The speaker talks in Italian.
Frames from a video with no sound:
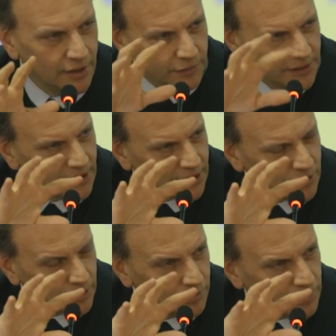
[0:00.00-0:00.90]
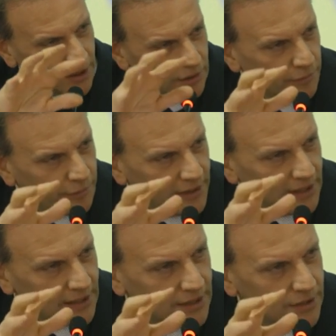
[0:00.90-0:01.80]
federazione,
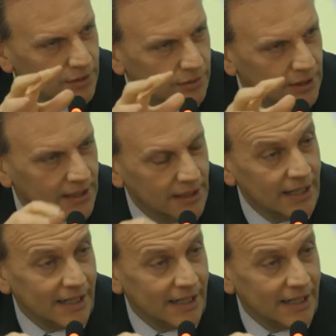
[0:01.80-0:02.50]
confederazione,